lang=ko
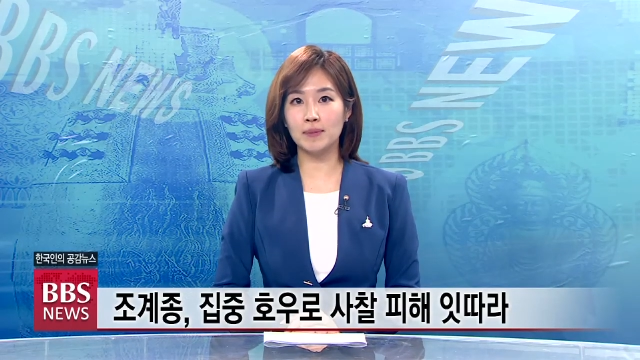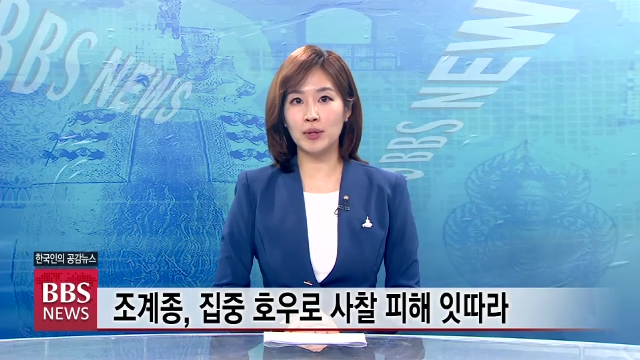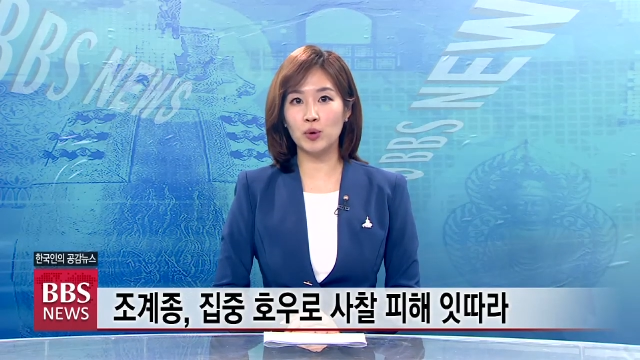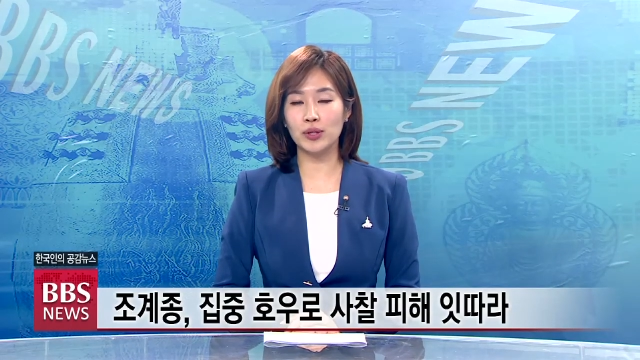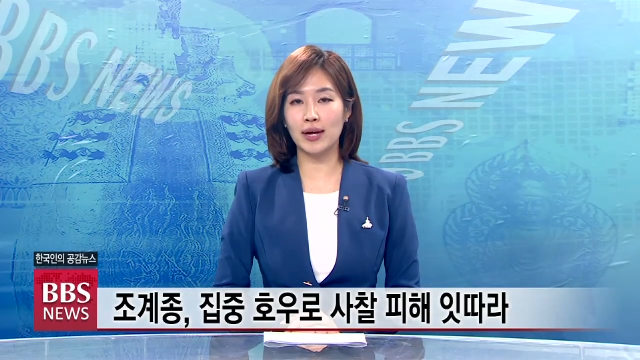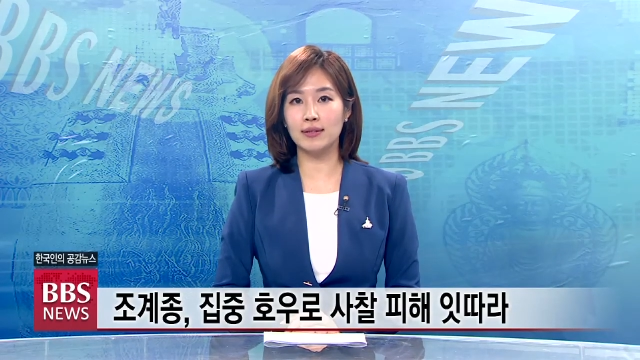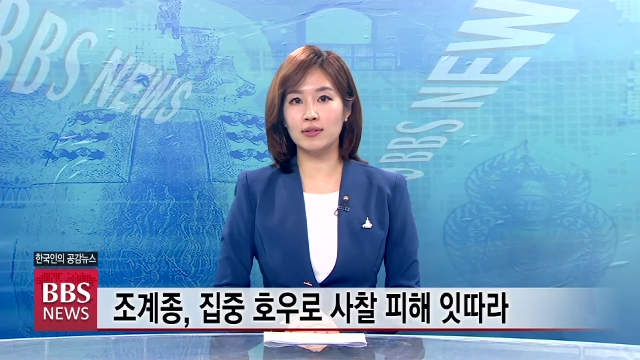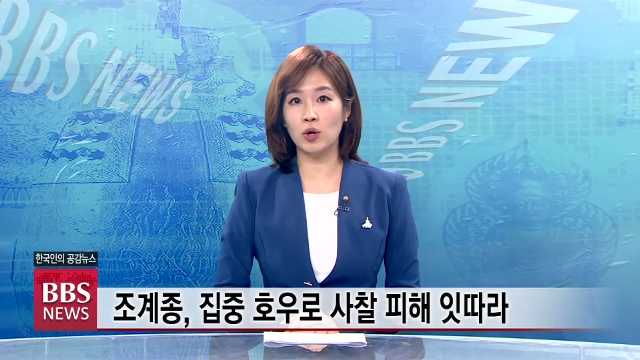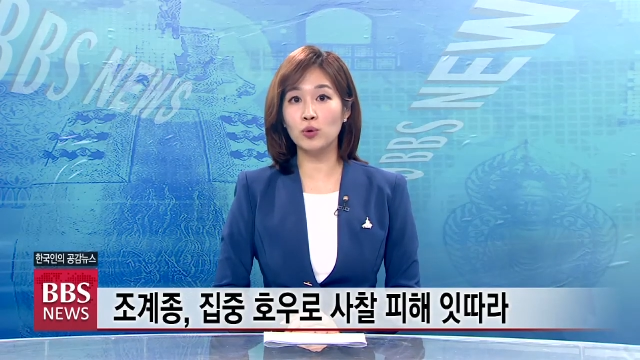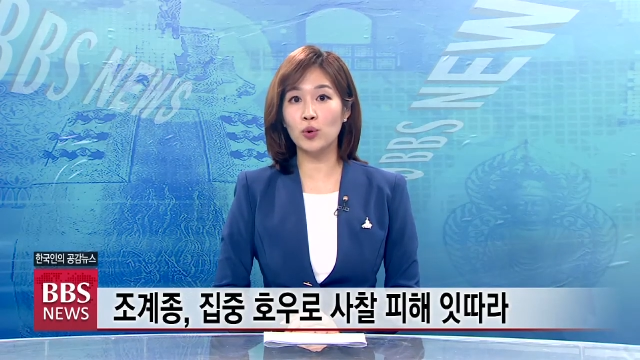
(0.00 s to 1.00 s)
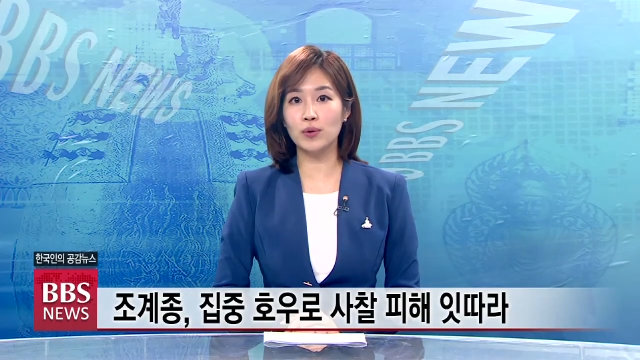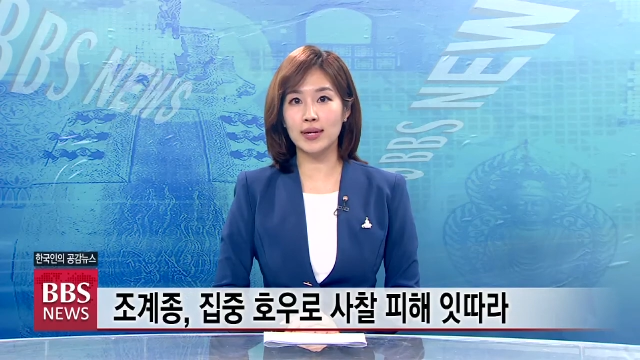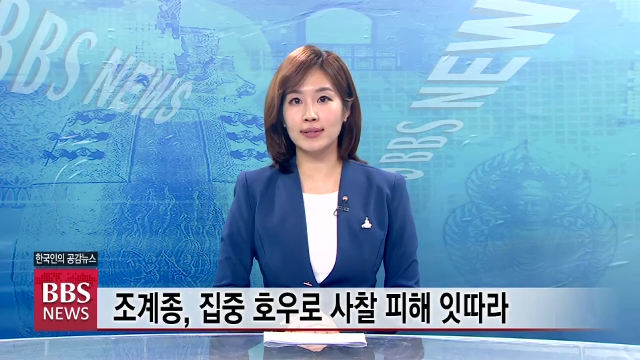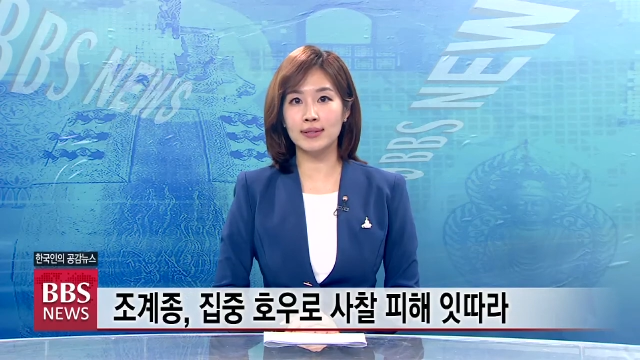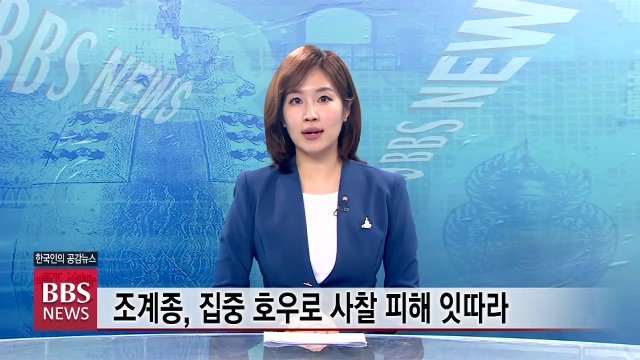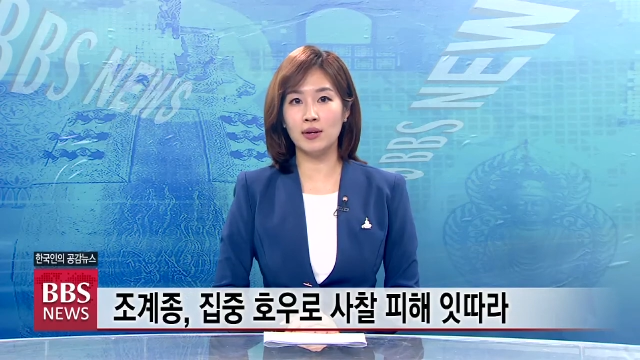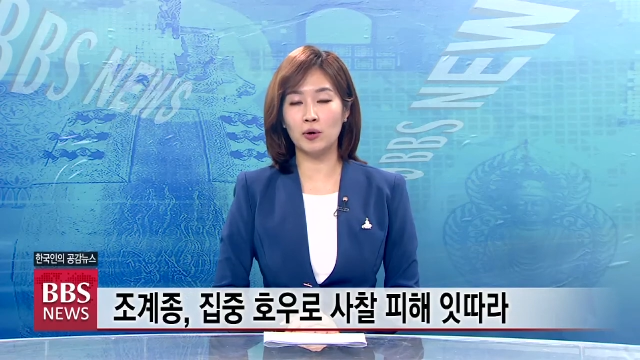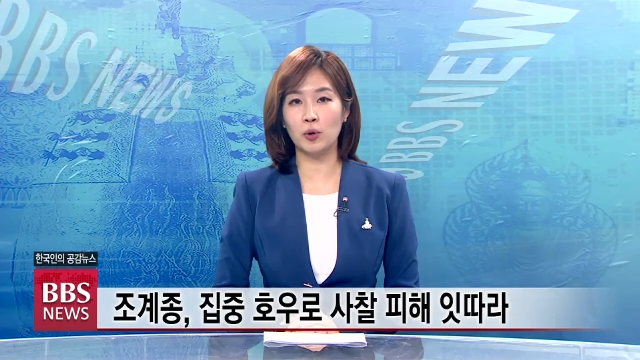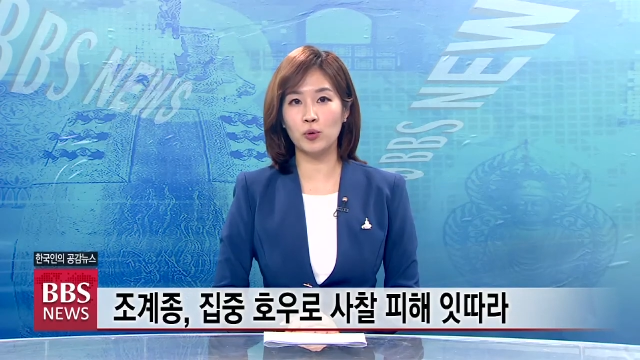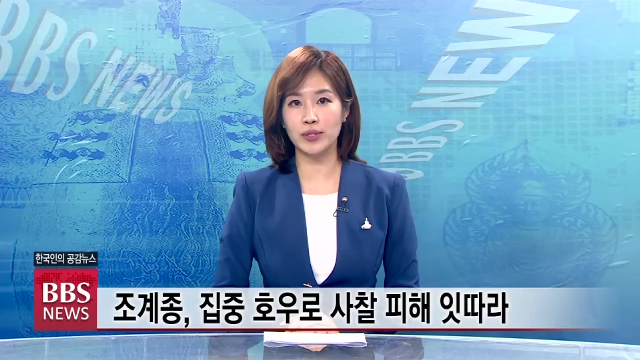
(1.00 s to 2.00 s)
비롯한 전통사찰
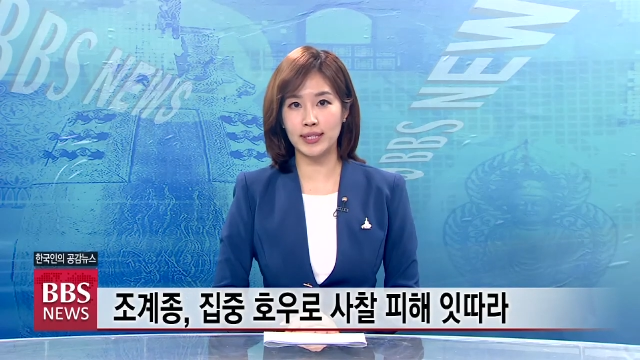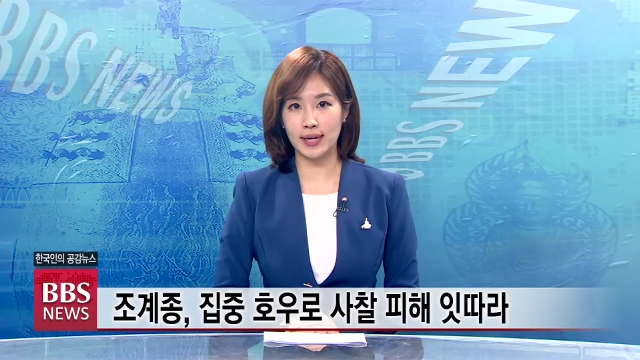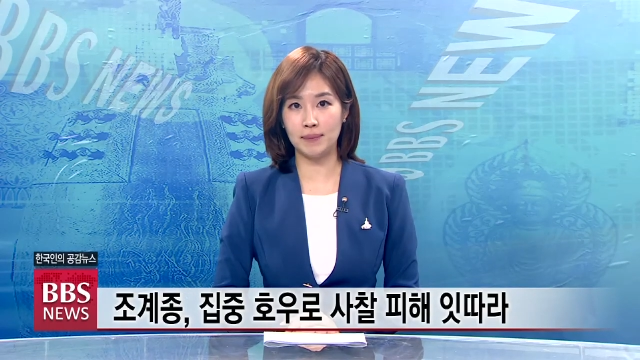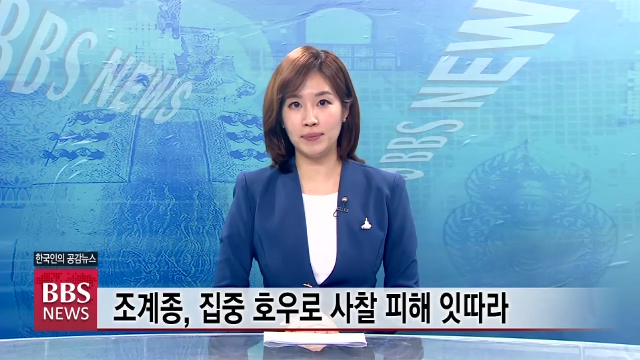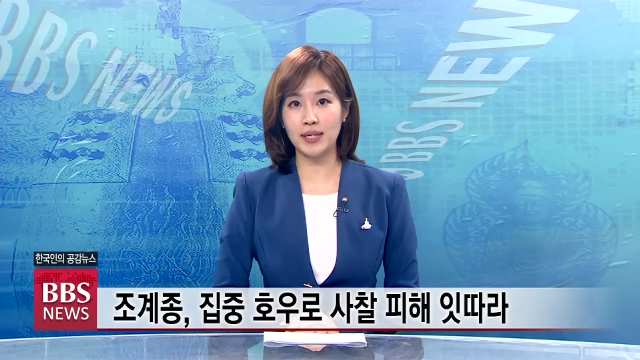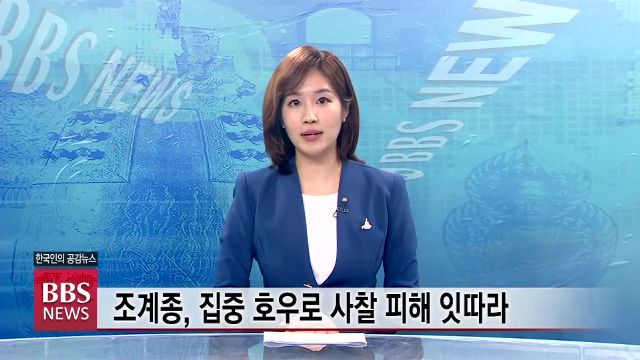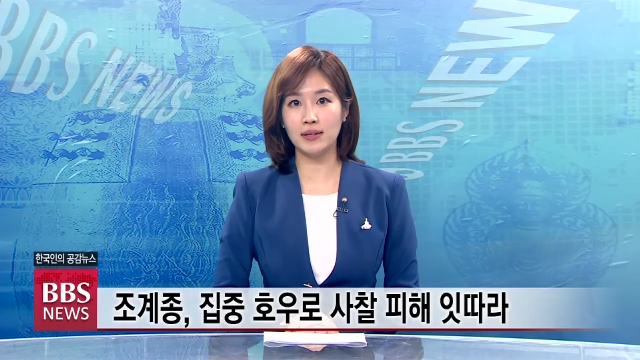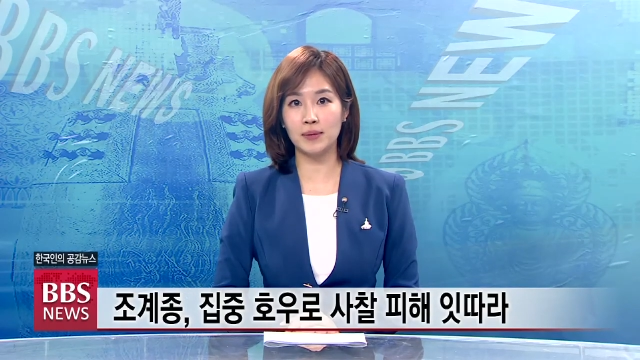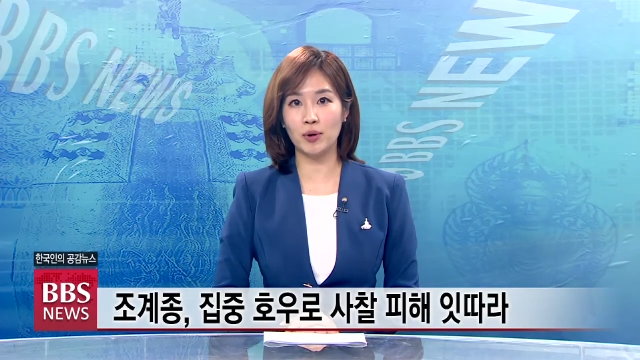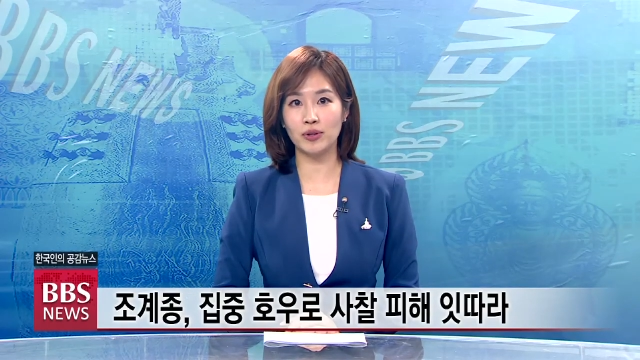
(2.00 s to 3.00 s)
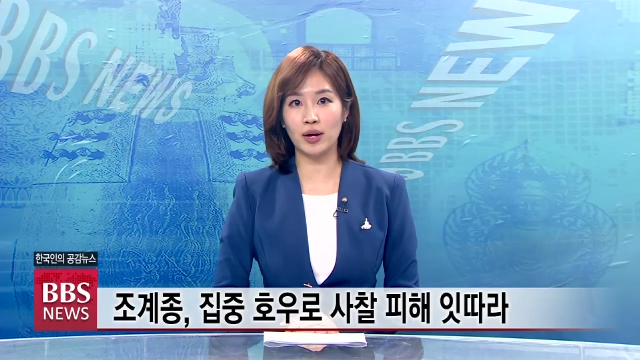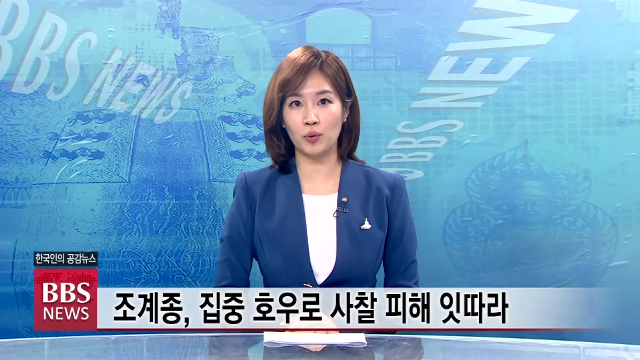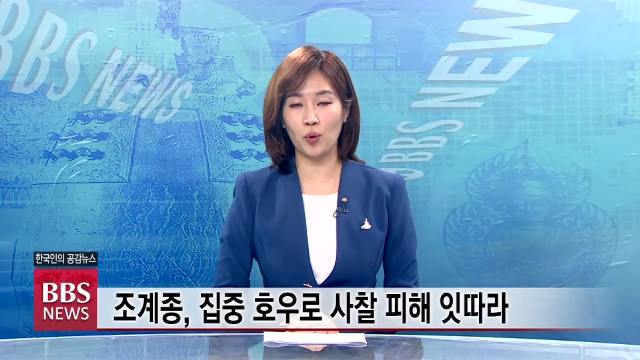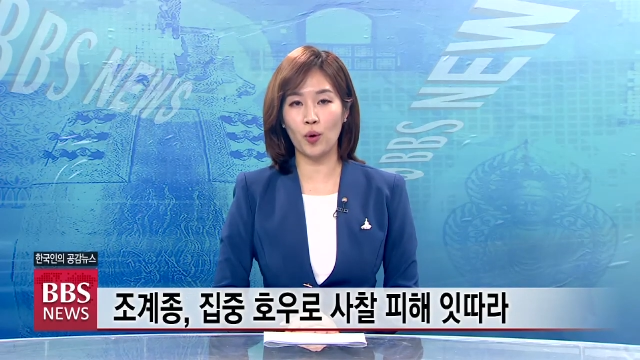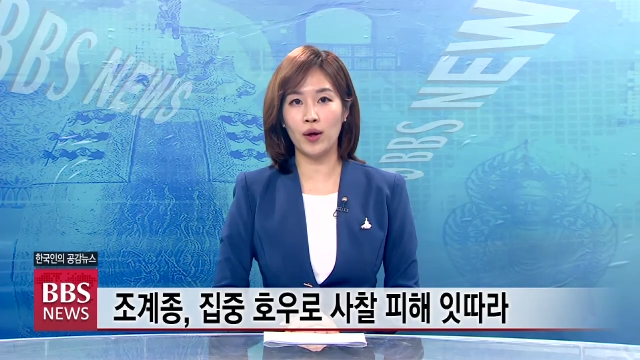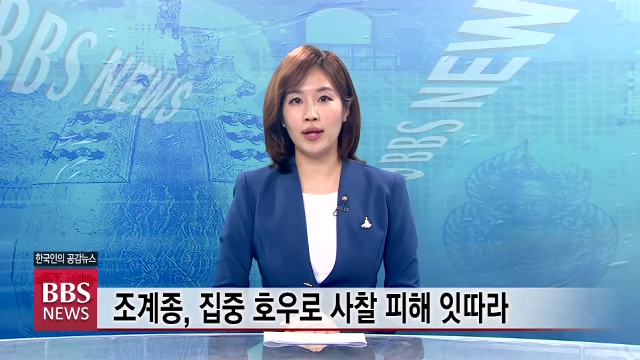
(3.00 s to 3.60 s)
여러 곳이 피해를 입었다고